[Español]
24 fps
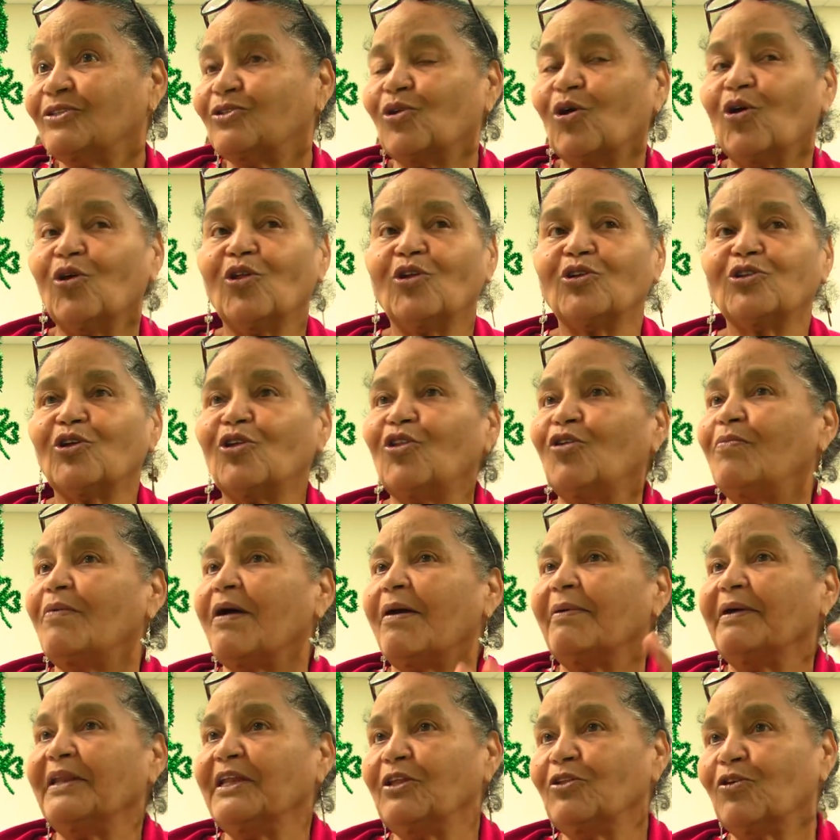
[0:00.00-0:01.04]
Todo, todo me
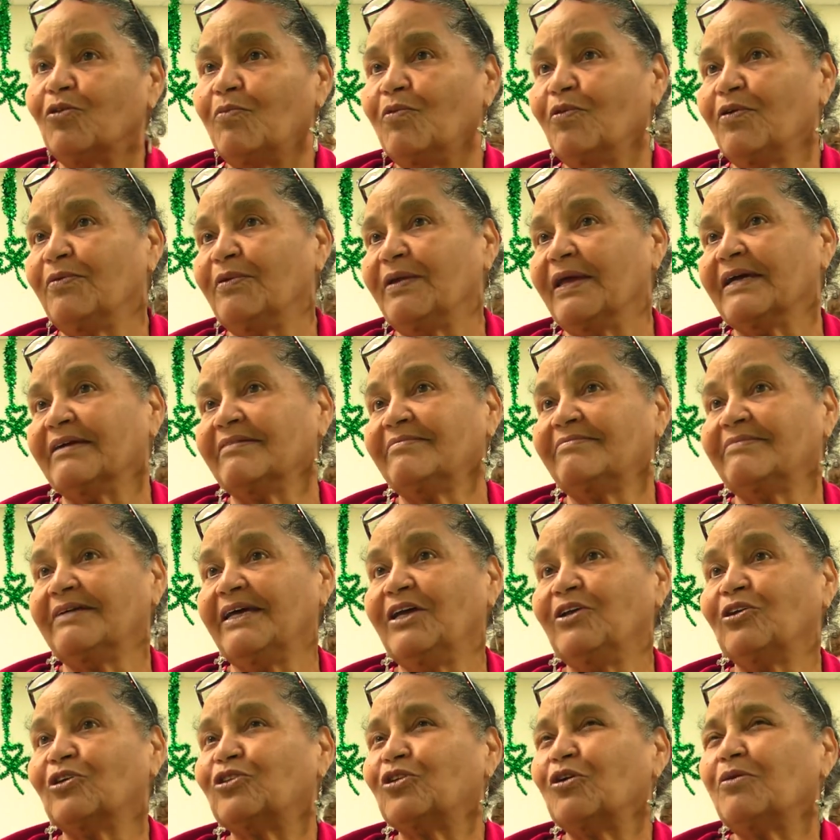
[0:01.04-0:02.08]
ha venido muy bien.
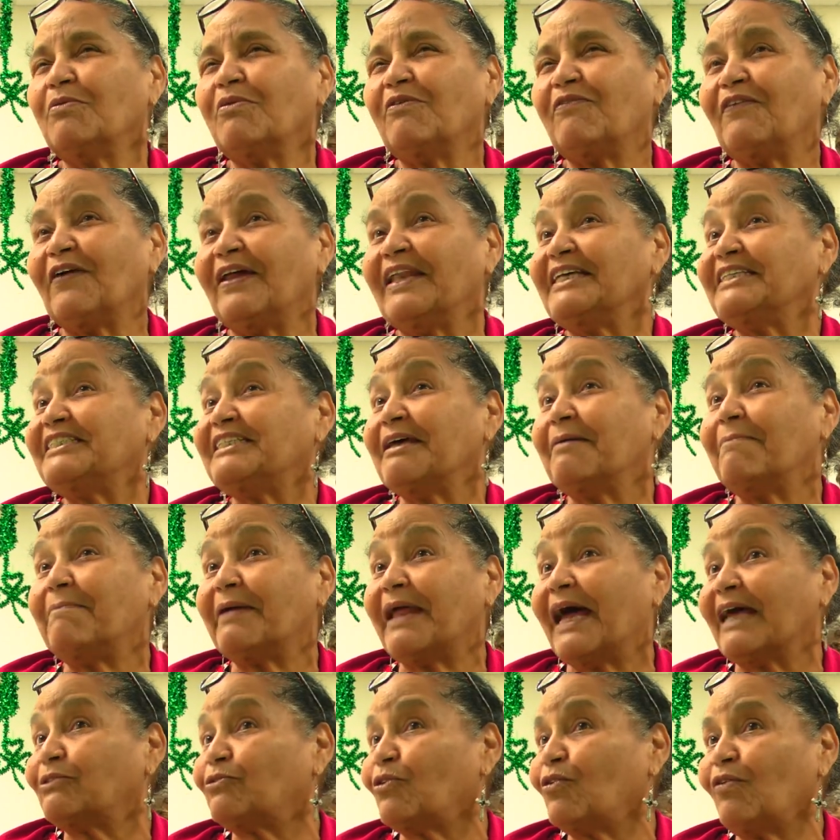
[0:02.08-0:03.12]
Y yo estoy muy feliz
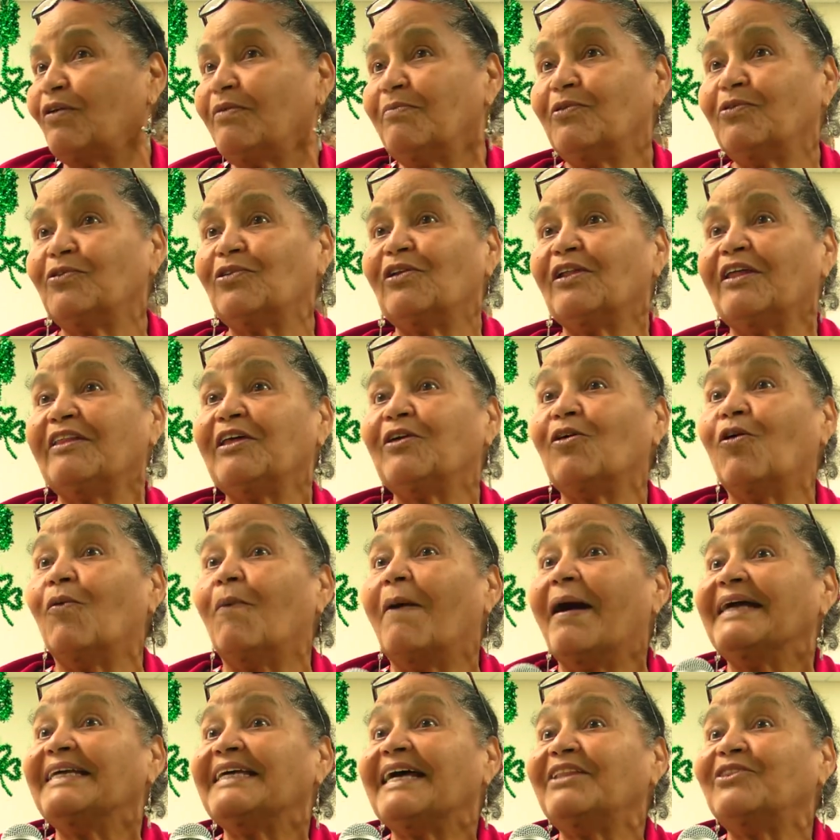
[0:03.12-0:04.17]
siempre, a todo el mundo le digo,
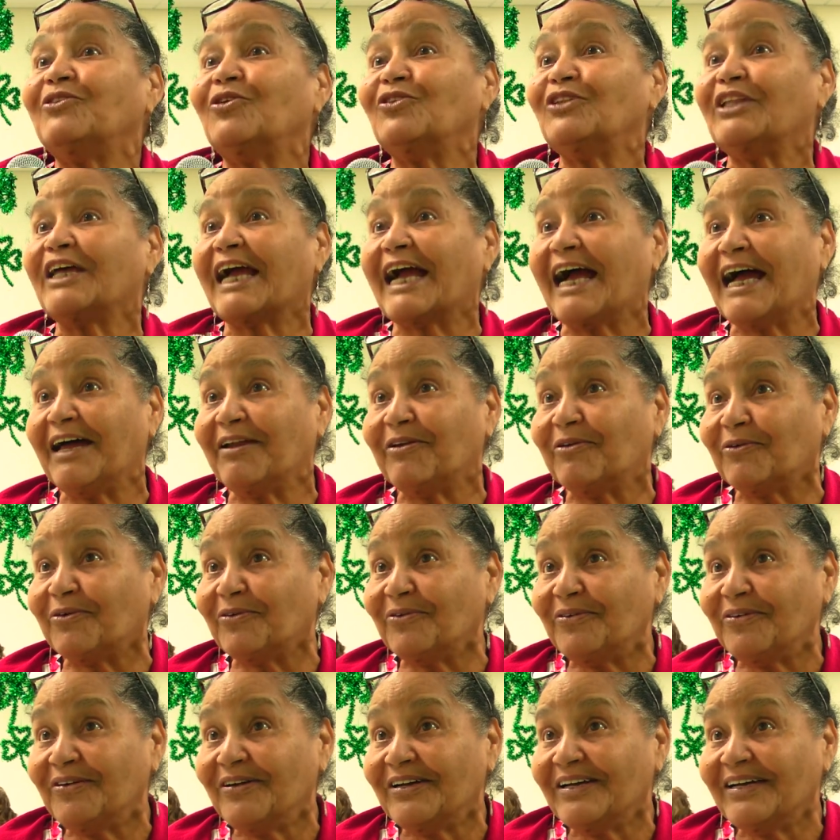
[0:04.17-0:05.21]
vayan donde
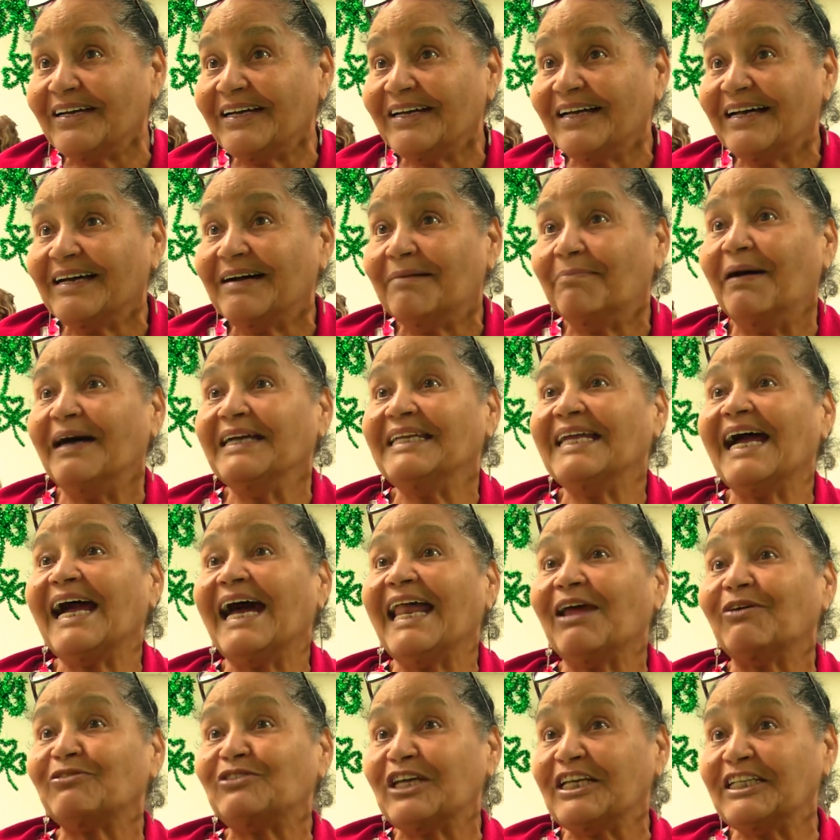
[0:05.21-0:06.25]
Cano, vayan
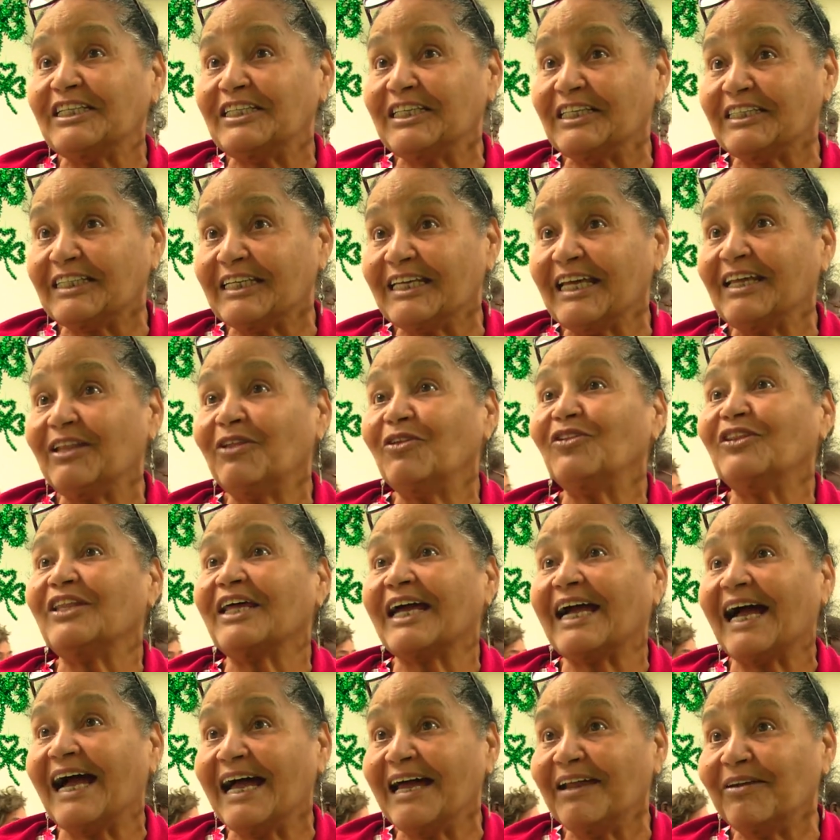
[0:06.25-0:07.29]
a la 83
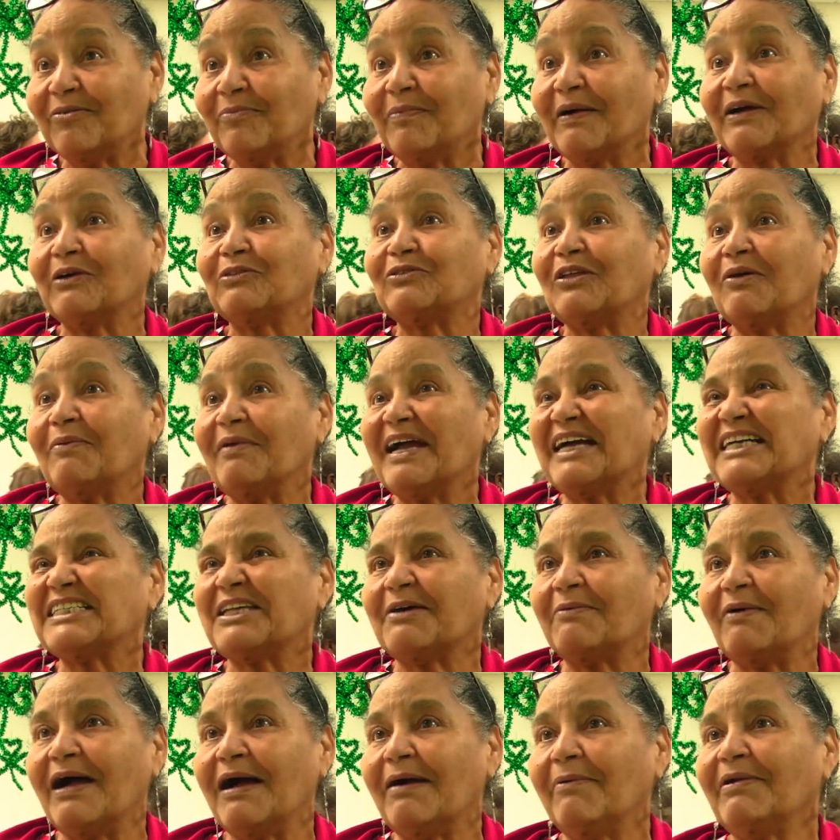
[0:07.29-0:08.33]
donde Cano, para que usted vea que
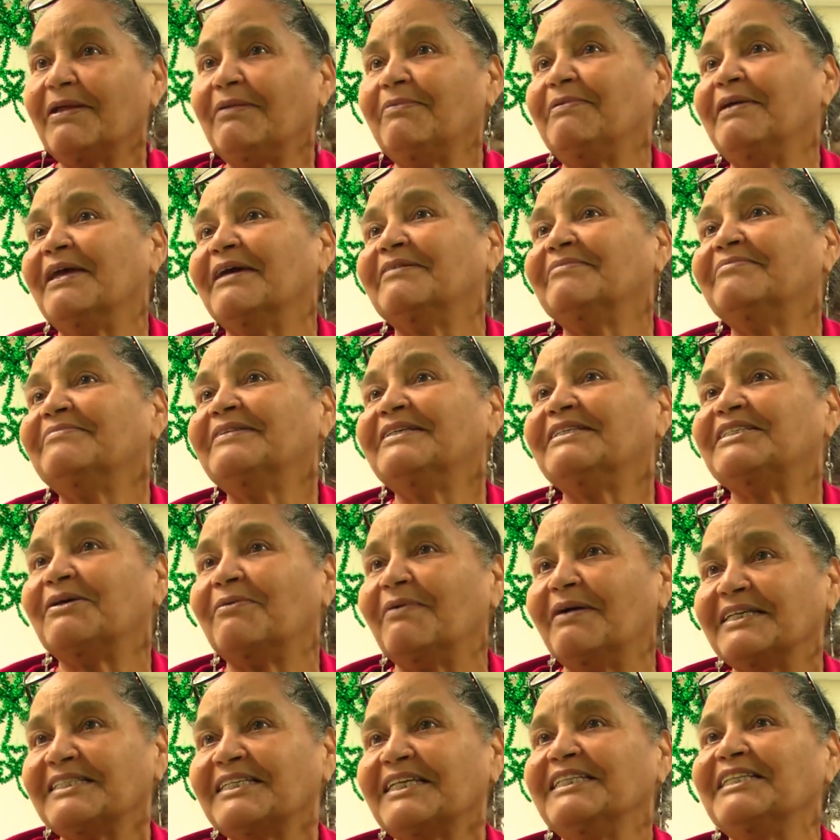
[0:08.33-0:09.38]
se van a ver bien y se
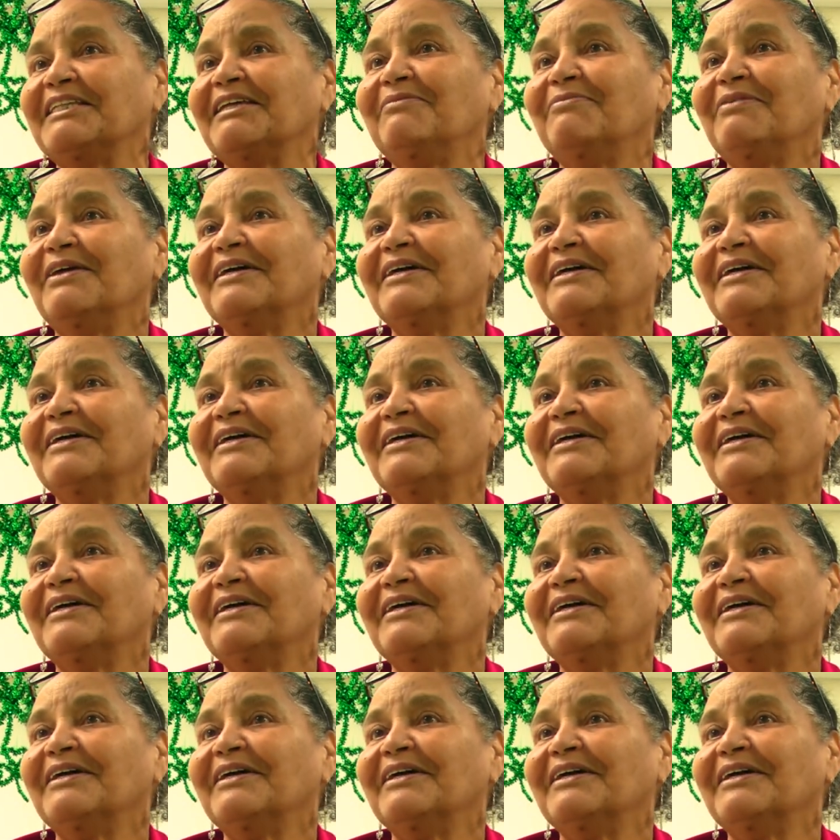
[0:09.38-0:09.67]
van a sentir